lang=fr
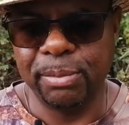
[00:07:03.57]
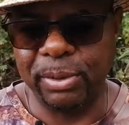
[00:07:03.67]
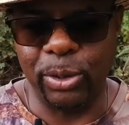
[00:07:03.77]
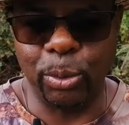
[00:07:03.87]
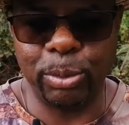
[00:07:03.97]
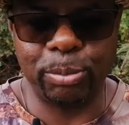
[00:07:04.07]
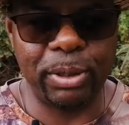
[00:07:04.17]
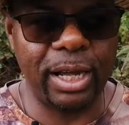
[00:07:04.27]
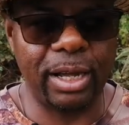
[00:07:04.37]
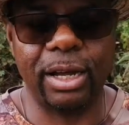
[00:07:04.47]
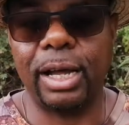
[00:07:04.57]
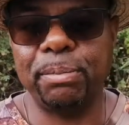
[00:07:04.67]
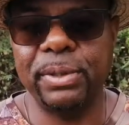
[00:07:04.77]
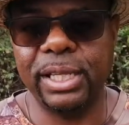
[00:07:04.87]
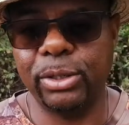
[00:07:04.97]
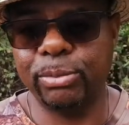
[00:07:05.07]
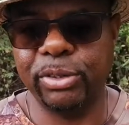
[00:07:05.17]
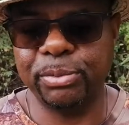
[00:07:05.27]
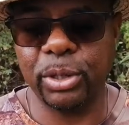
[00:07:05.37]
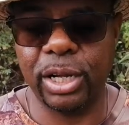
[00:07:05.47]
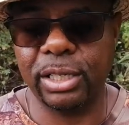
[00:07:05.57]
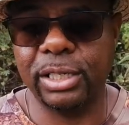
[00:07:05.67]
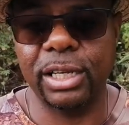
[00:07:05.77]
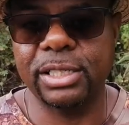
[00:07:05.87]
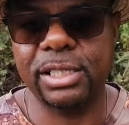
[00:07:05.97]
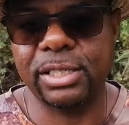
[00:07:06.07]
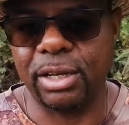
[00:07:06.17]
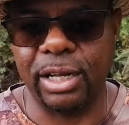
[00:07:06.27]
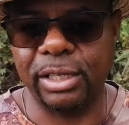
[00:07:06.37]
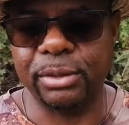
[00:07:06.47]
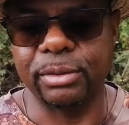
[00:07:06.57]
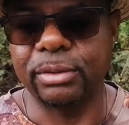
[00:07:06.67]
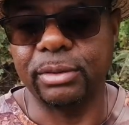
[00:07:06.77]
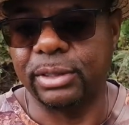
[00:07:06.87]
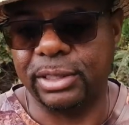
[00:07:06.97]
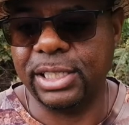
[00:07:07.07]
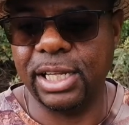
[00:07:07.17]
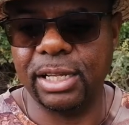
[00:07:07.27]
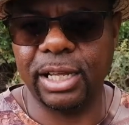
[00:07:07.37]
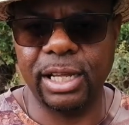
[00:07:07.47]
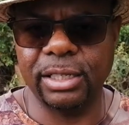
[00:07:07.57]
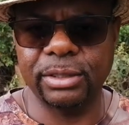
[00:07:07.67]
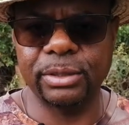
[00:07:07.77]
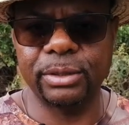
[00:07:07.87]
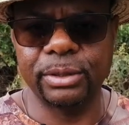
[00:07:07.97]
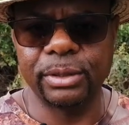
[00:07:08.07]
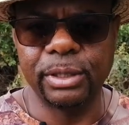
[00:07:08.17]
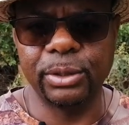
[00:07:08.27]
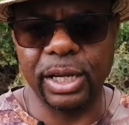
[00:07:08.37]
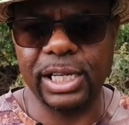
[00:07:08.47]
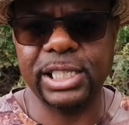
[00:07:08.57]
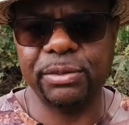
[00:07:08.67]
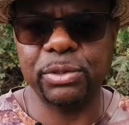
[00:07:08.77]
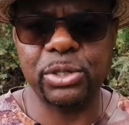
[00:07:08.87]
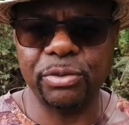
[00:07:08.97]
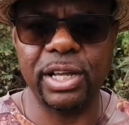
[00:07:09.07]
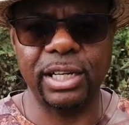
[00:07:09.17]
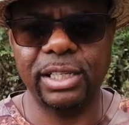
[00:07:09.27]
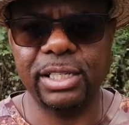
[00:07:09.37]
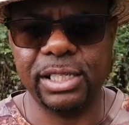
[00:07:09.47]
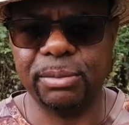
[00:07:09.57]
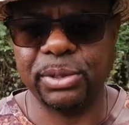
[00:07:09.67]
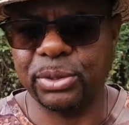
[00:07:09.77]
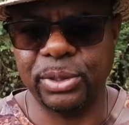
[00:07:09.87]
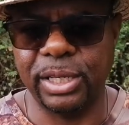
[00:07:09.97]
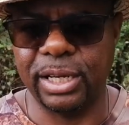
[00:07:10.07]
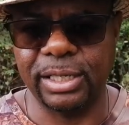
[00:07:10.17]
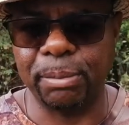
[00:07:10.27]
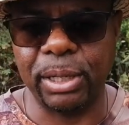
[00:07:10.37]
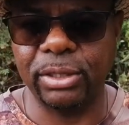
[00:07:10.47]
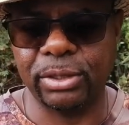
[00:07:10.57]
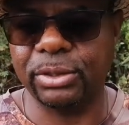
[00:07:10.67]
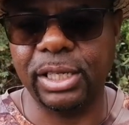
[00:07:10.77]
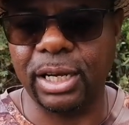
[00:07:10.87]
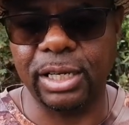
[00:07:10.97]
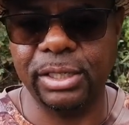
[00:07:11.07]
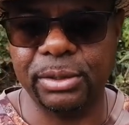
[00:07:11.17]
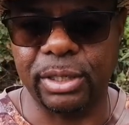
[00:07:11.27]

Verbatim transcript: Mais on peut pas ramener le bœuf Moka qui existe qu'à La Réunion. Ça, c'est une race qu'il faut sauvegarder ici parce qu'il n'y a, pas d'autre côté qu'à la Réunion.